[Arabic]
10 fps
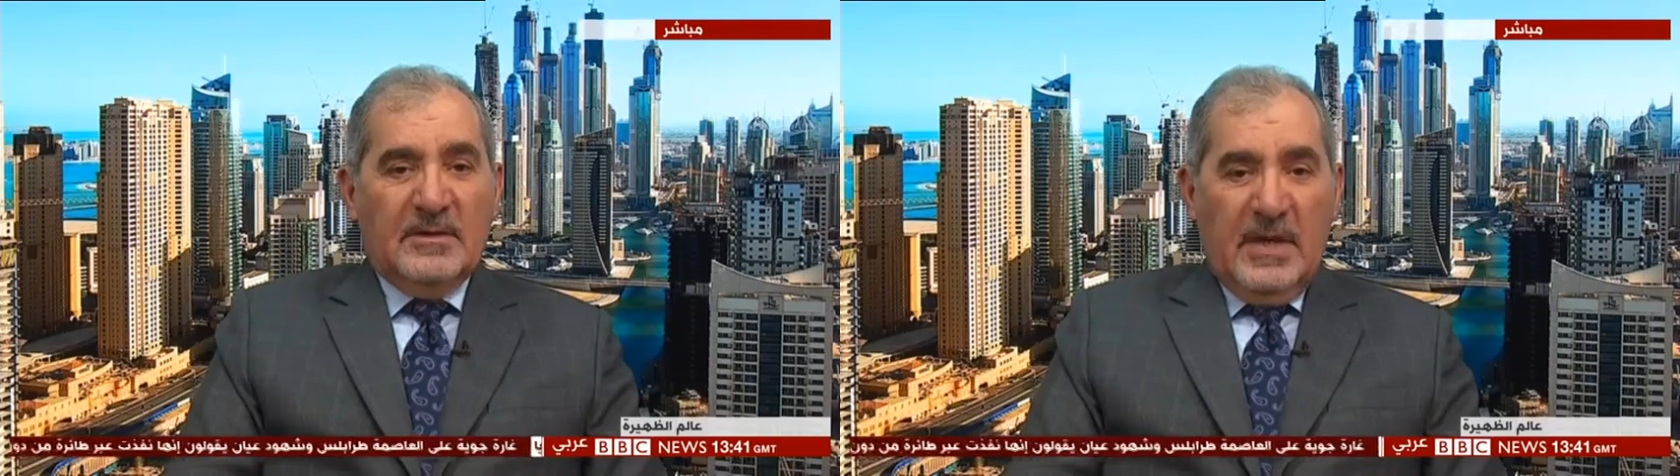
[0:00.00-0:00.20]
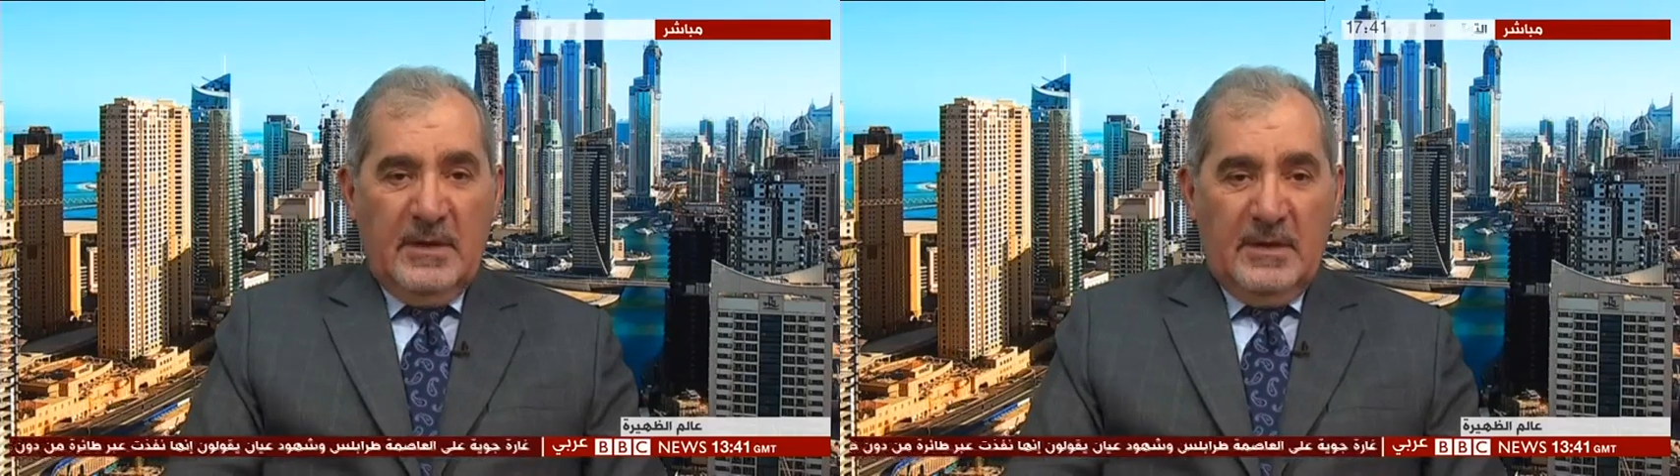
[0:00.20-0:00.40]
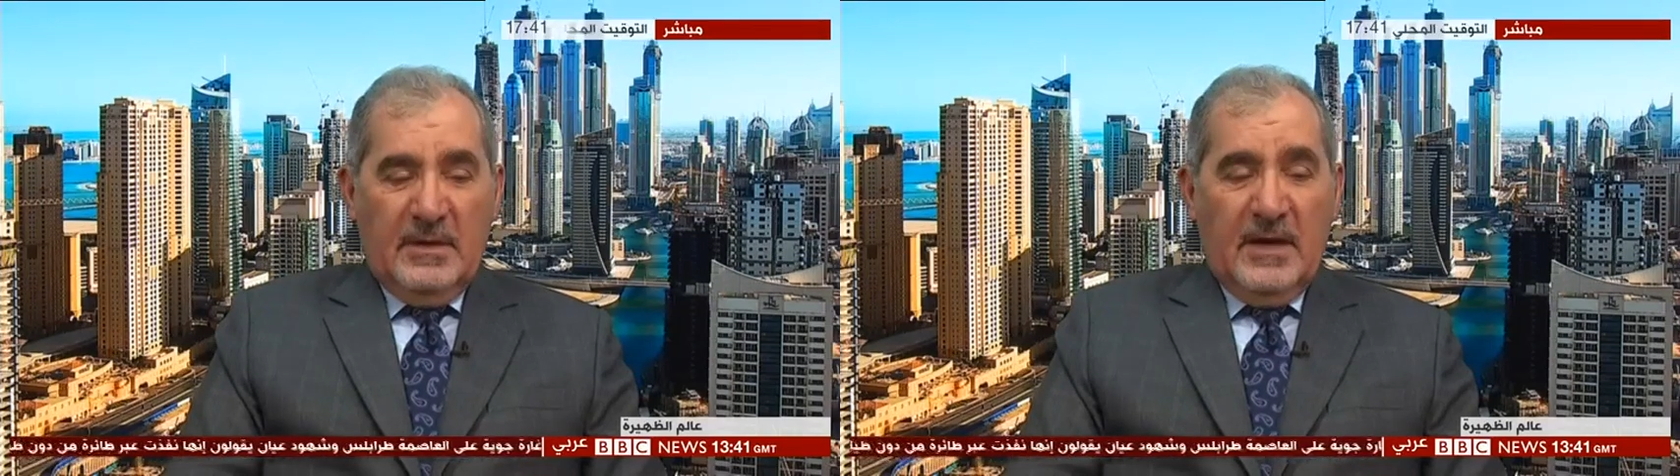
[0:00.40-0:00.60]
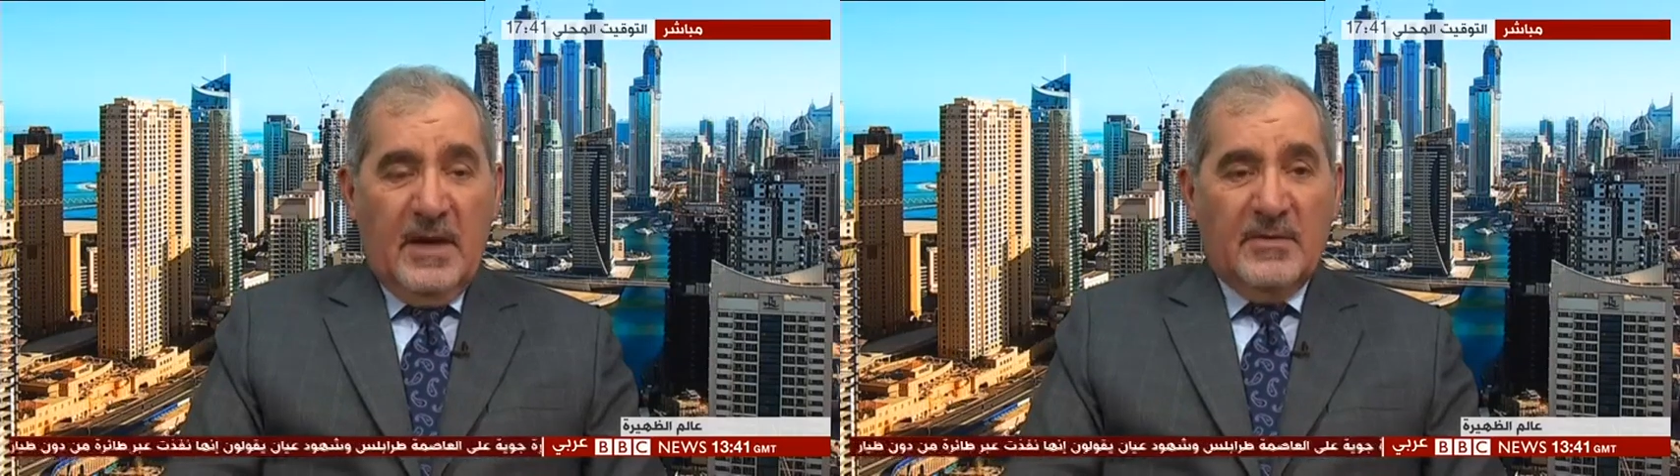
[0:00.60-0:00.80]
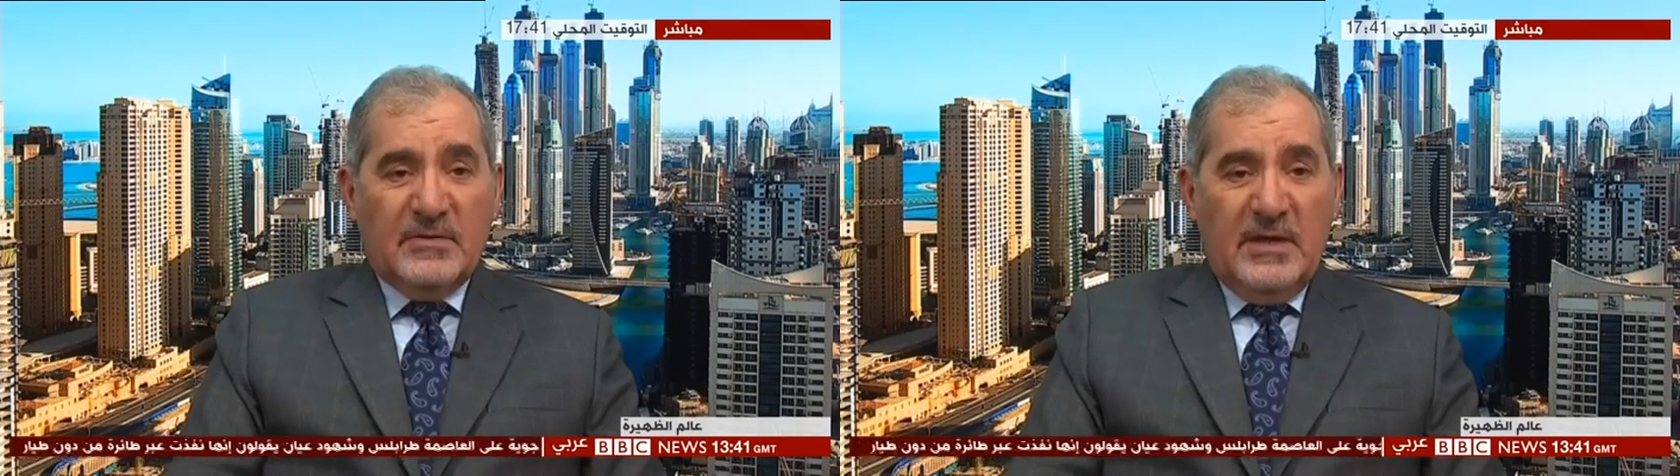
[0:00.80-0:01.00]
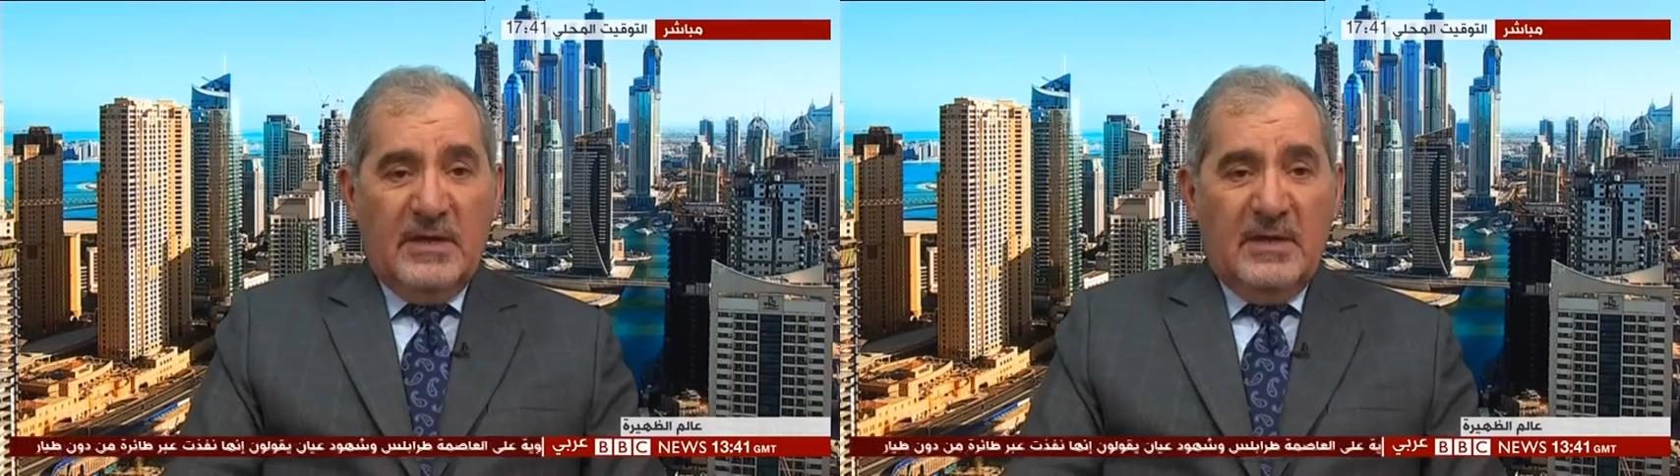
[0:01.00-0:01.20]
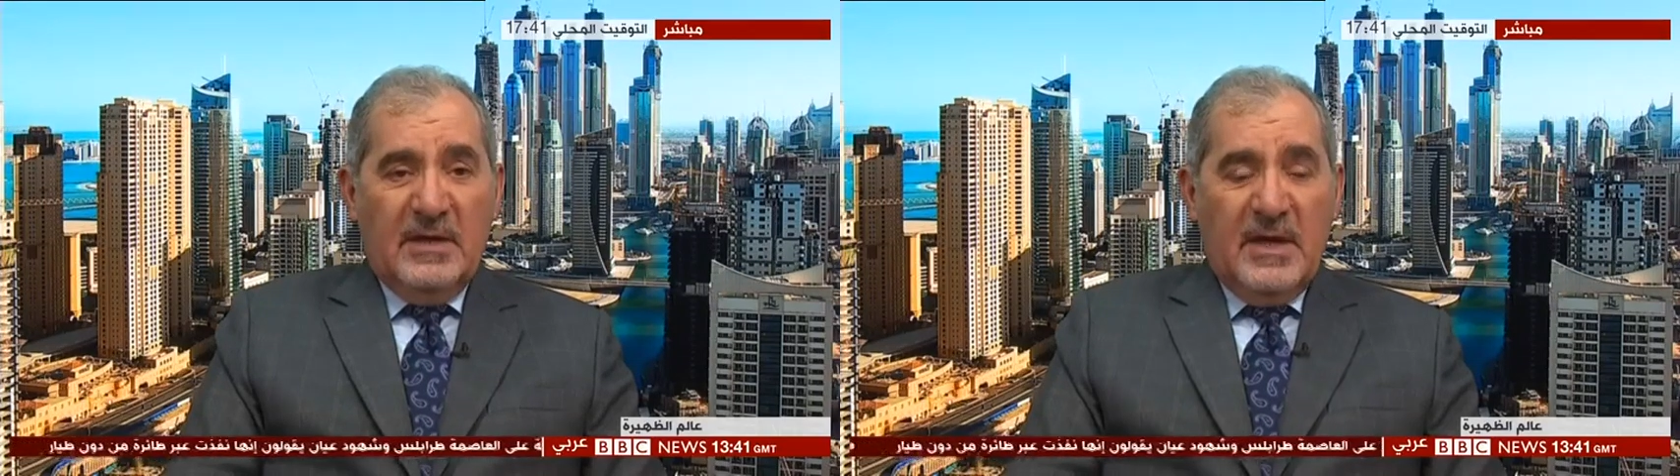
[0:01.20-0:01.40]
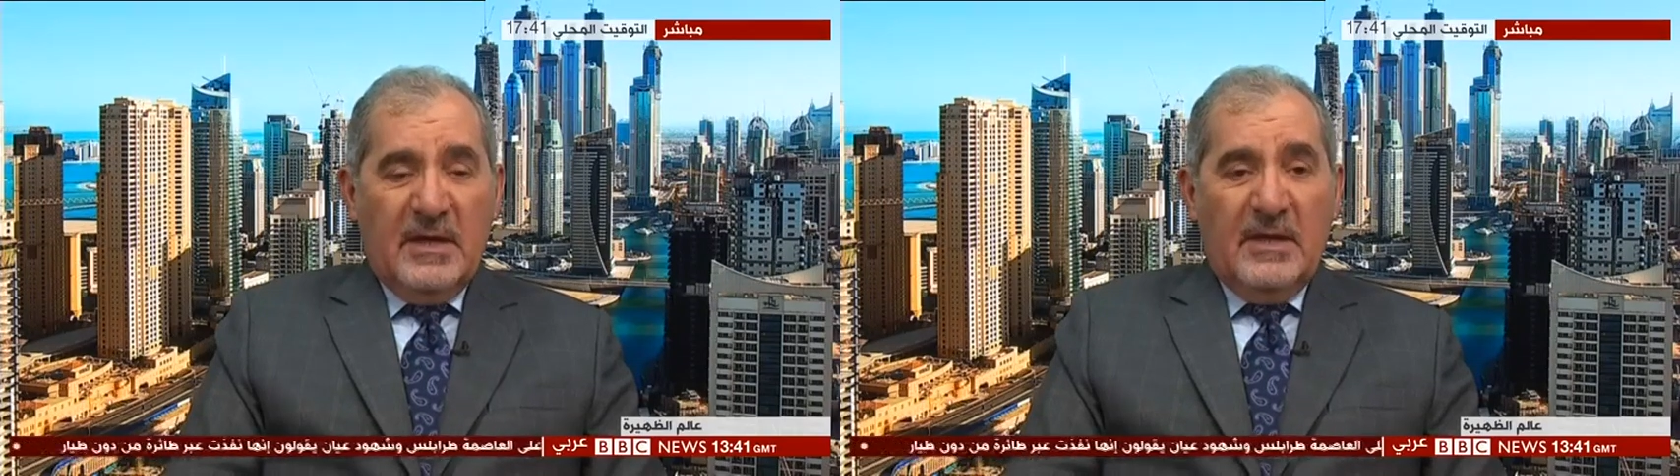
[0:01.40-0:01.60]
صحيح هذا صحيح